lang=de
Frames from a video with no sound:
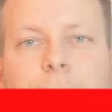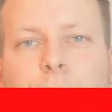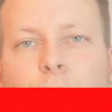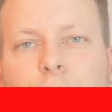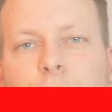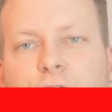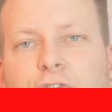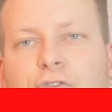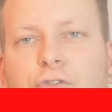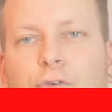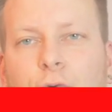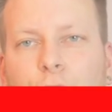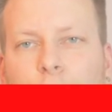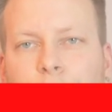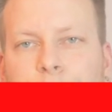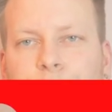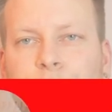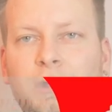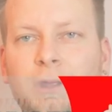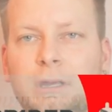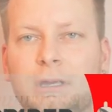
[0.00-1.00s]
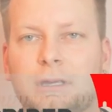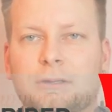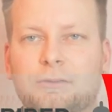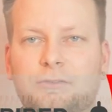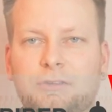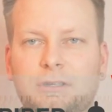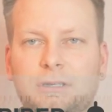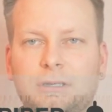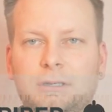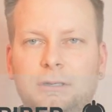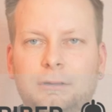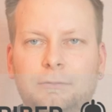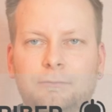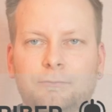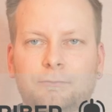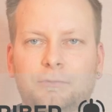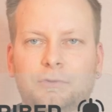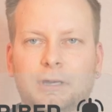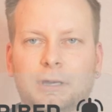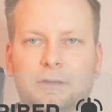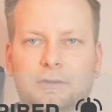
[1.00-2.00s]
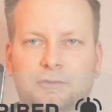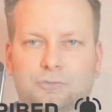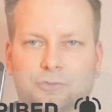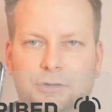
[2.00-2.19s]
Produktion, die, wie es